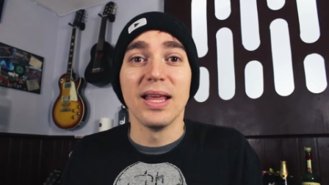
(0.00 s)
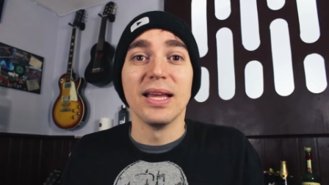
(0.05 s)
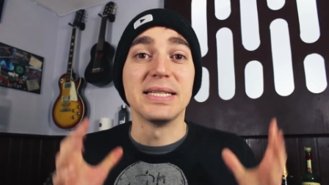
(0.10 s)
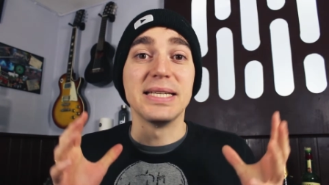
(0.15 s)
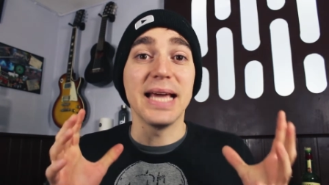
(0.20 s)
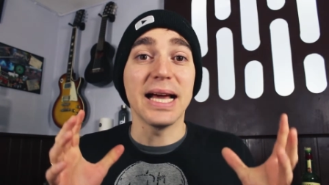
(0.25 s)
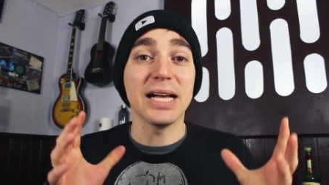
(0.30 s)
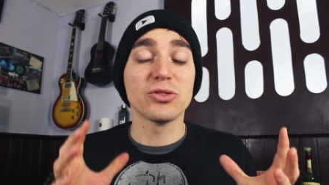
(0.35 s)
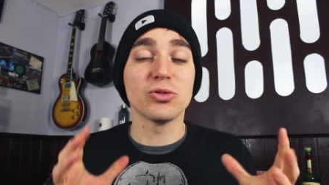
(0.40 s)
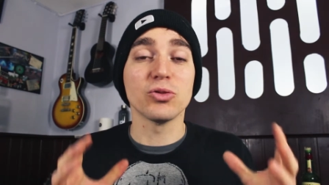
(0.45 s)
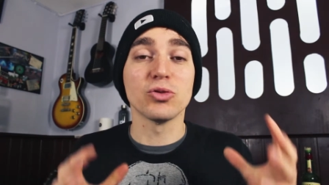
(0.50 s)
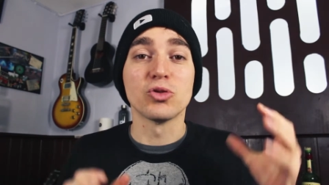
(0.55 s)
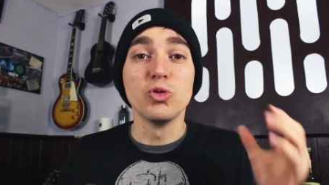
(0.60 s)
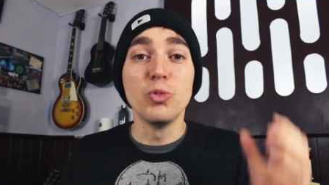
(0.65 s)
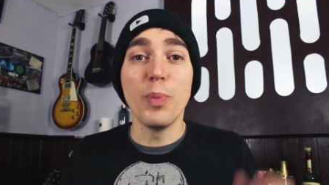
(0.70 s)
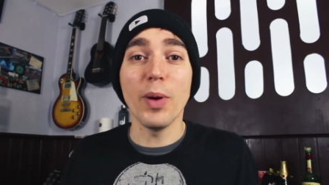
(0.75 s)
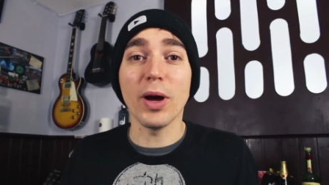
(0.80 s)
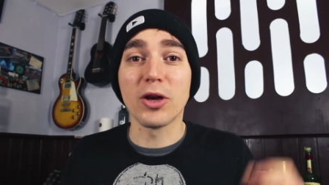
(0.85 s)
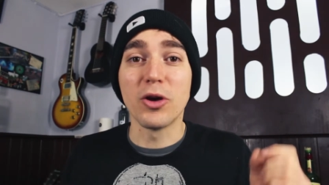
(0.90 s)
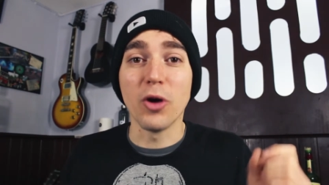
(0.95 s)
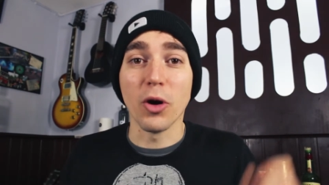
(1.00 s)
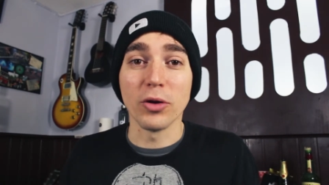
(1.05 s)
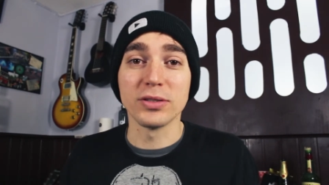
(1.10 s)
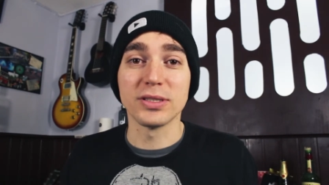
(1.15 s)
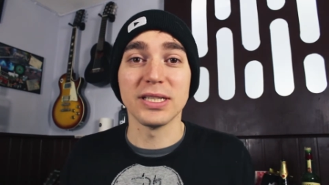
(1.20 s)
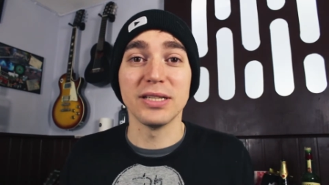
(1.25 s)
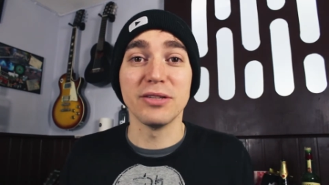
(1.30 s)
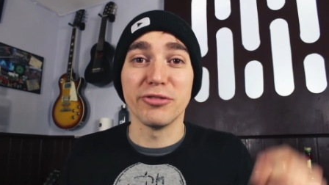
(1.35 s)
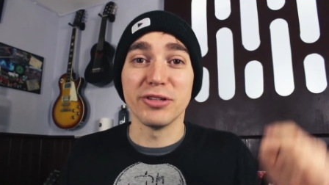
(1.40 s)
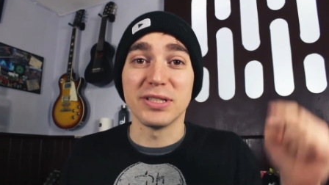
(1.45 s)
die also super
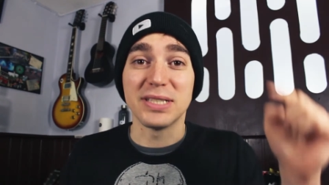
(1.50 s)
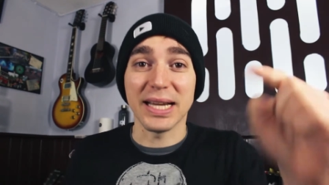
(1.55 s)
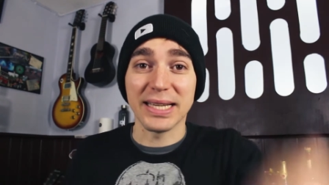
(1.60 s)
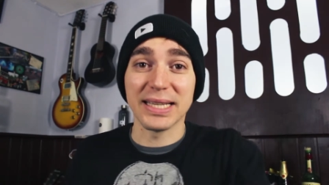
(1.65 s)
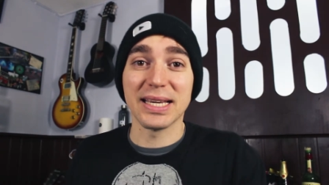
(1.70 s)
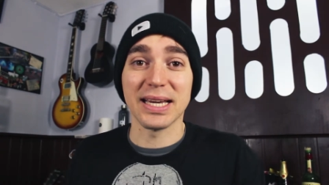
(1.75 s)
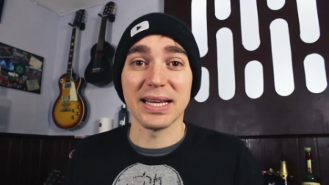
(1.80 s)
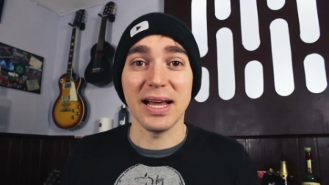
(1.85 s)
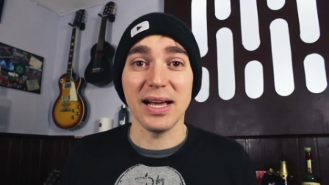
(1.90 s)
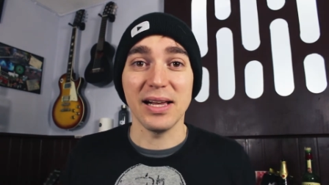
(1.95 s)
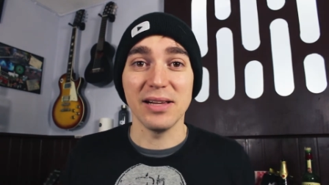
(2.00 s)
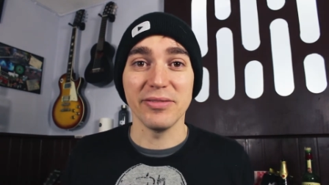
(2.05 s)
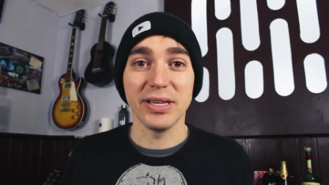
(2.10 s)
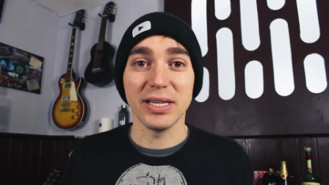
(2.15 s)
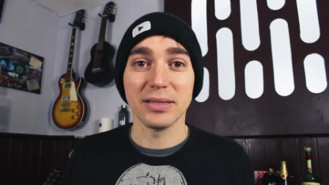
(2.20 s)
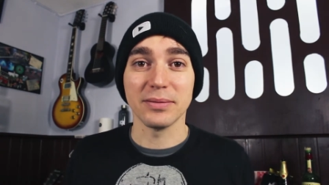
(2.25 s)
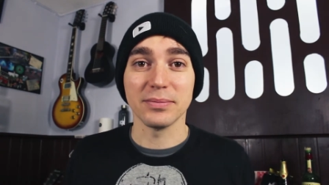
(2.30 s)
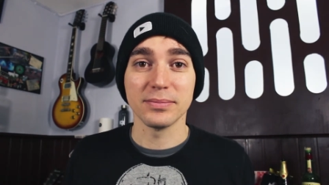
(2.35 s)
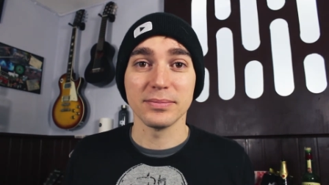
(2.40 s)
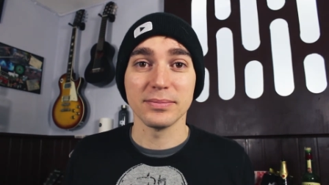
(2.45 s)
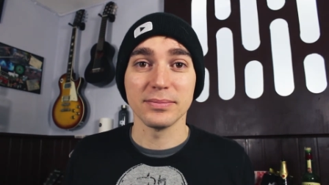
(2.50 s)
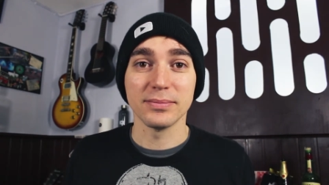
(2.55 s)
Content für deinen Kanal wären.